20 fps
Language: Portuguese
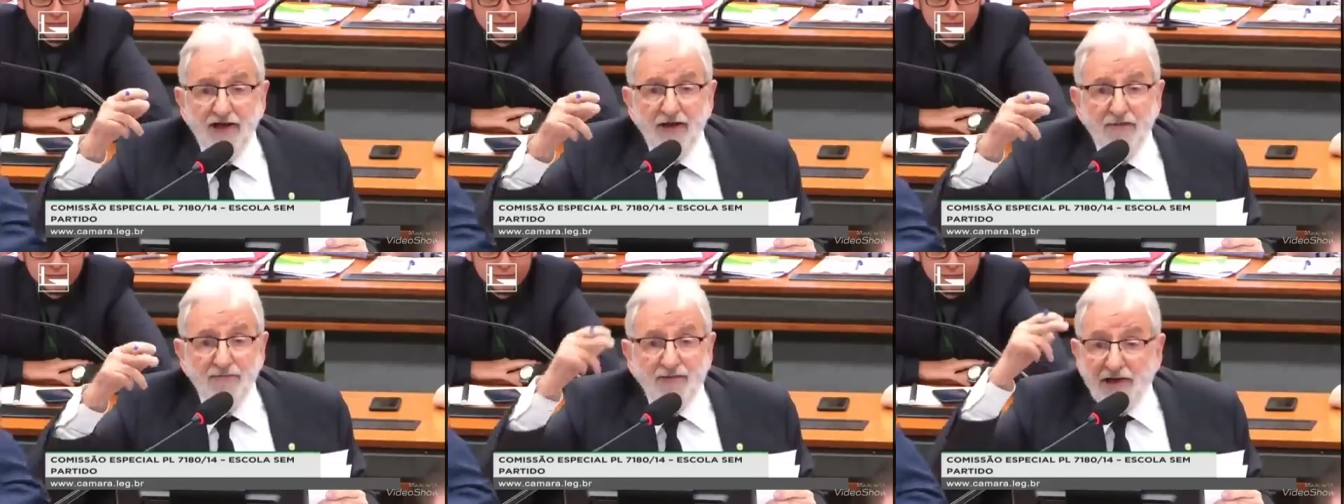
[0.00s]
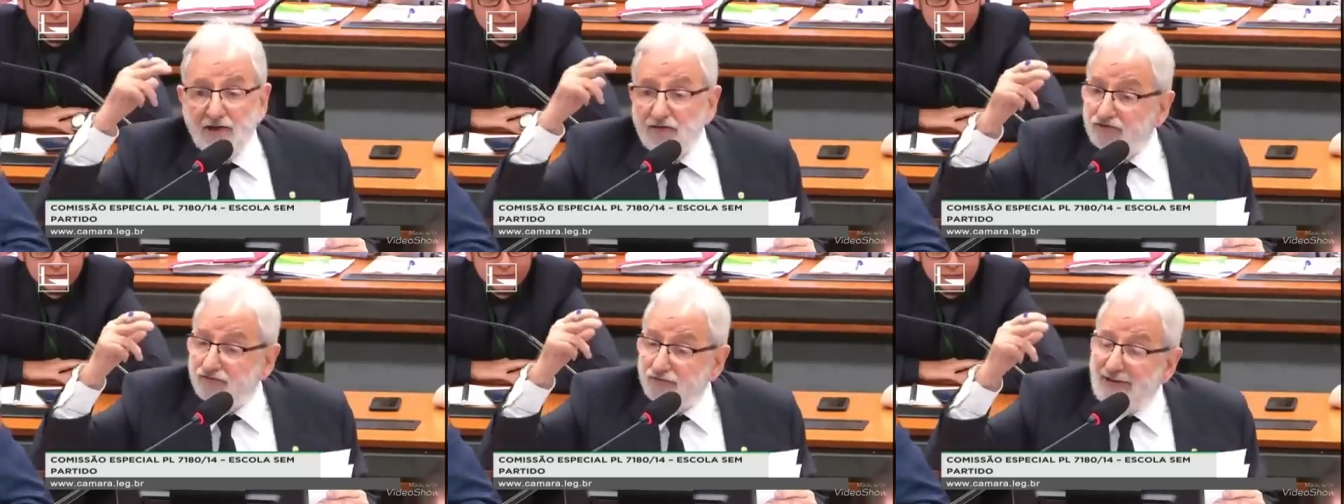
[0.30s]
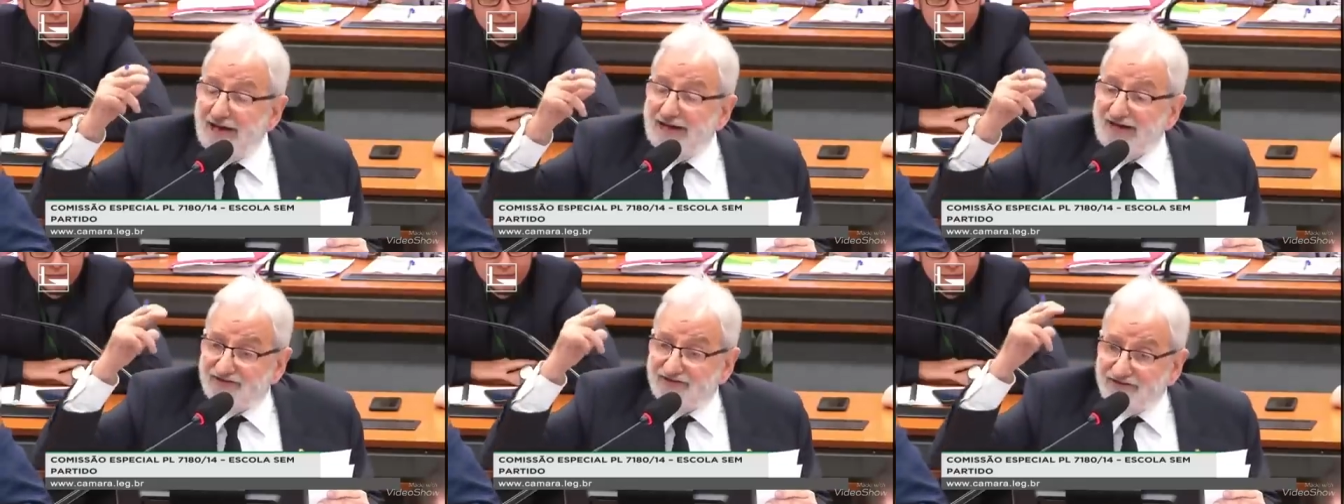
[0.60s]
pelos
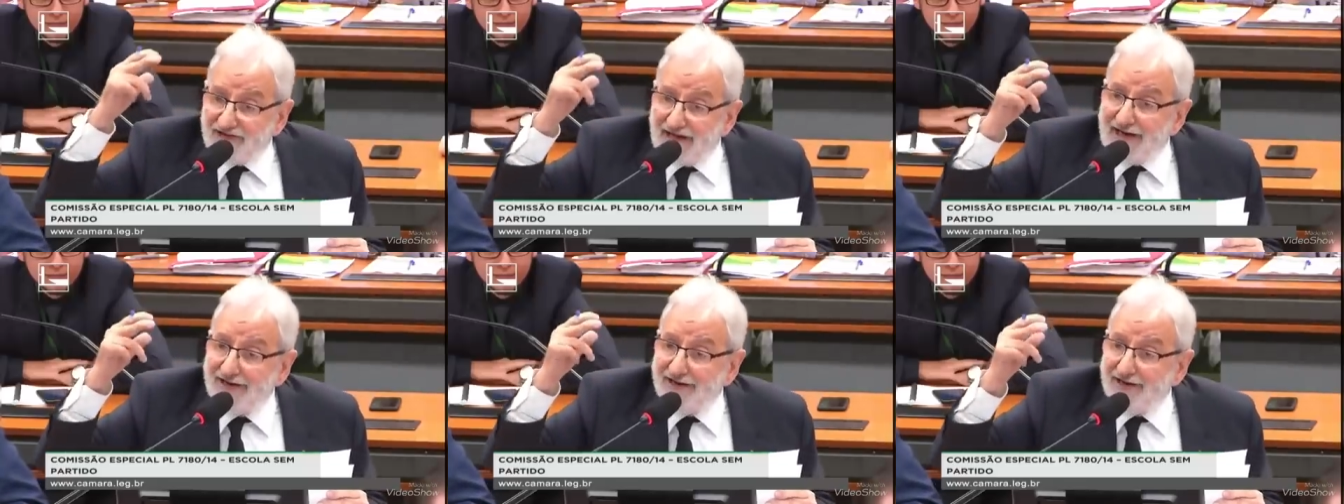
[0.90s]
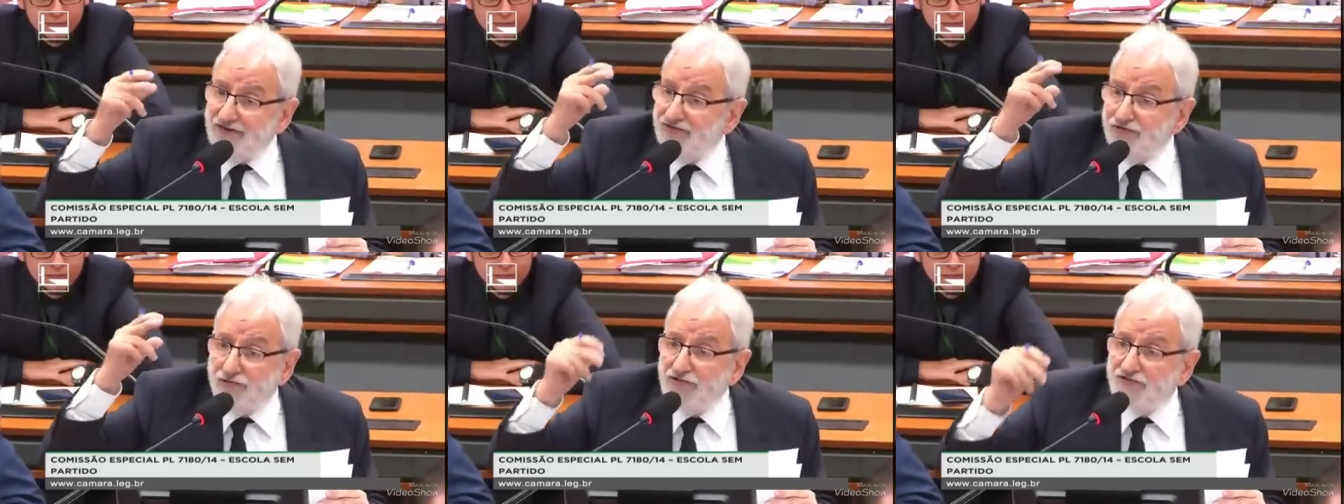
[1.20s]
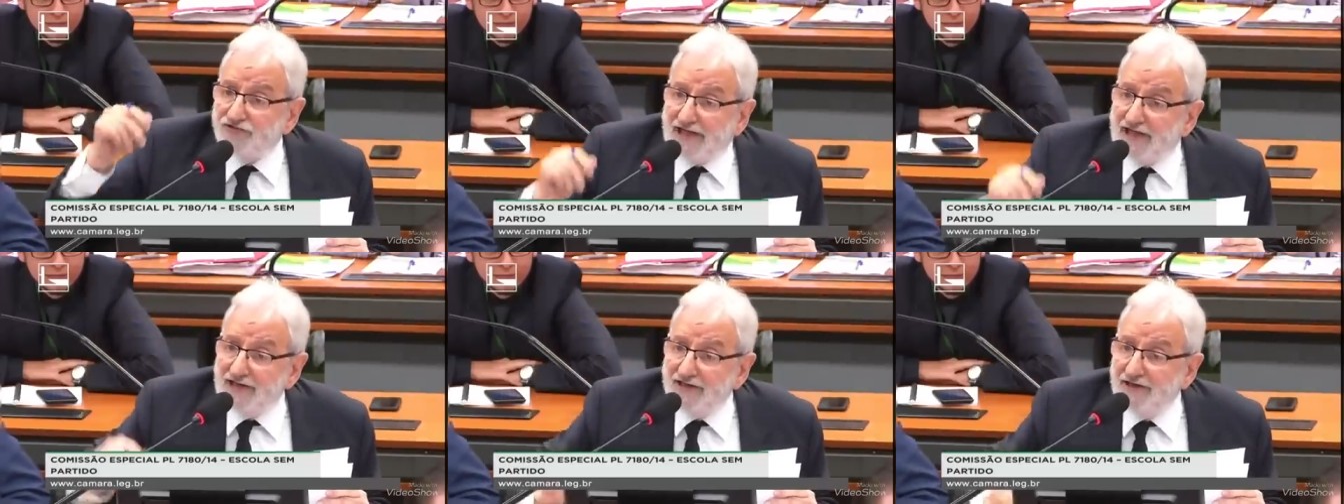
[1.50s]
massacres do
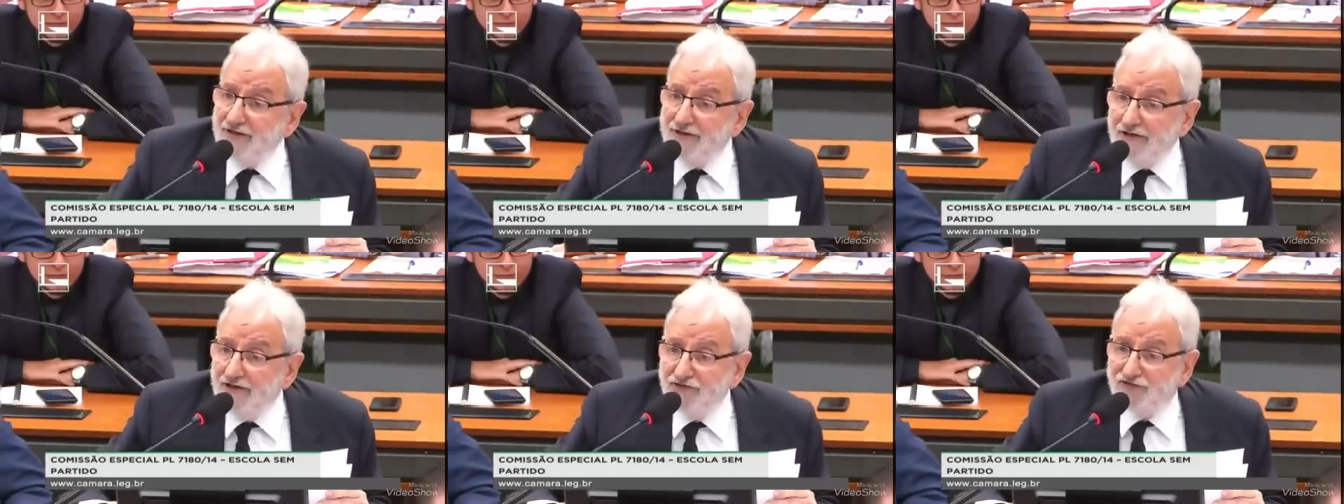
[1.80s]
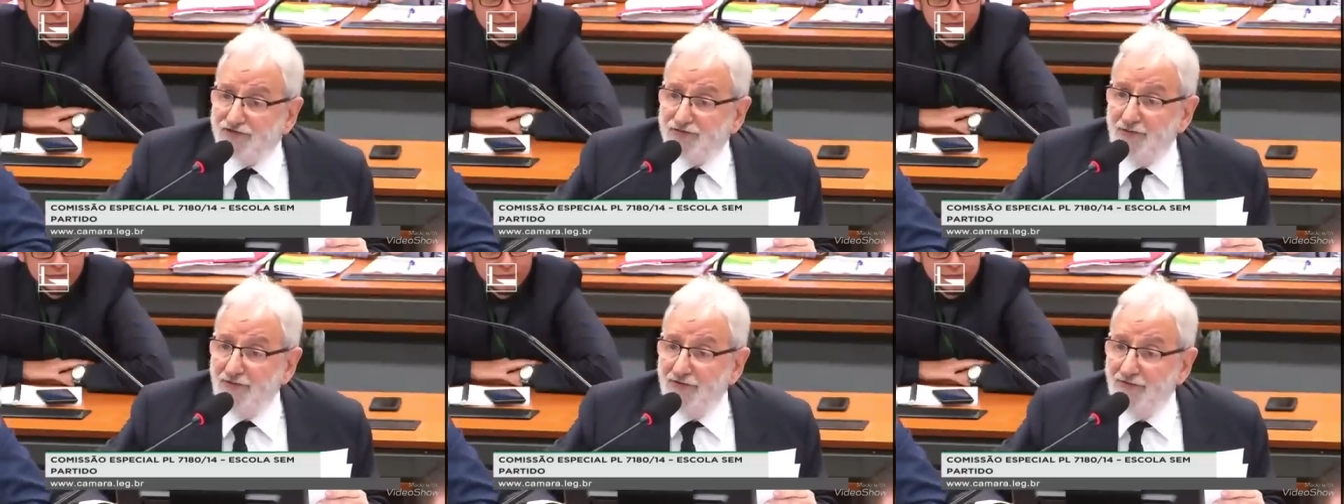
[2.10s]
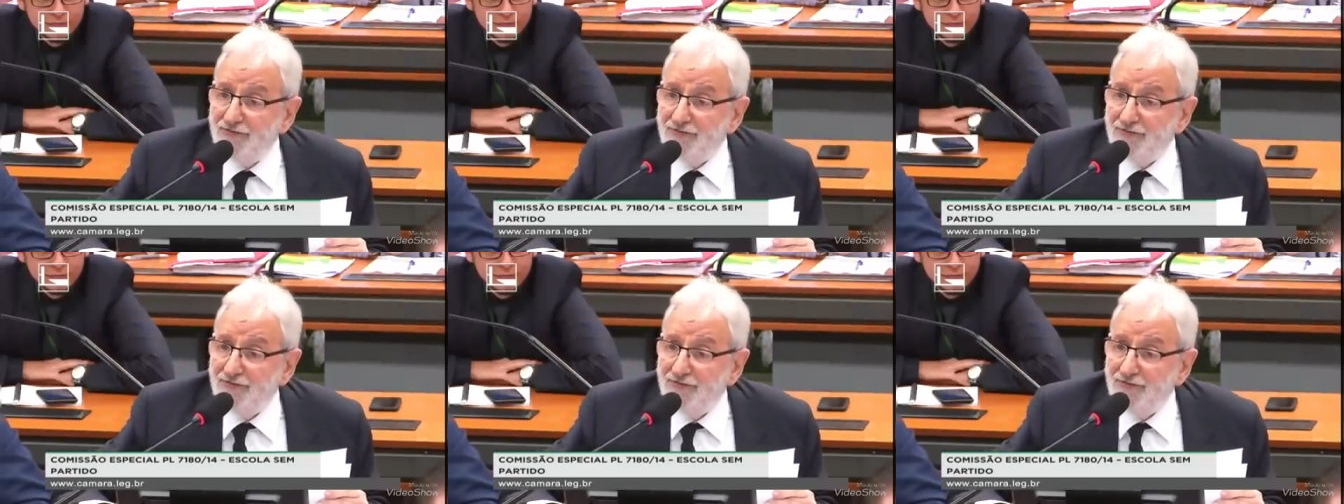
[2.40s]
stalinismo.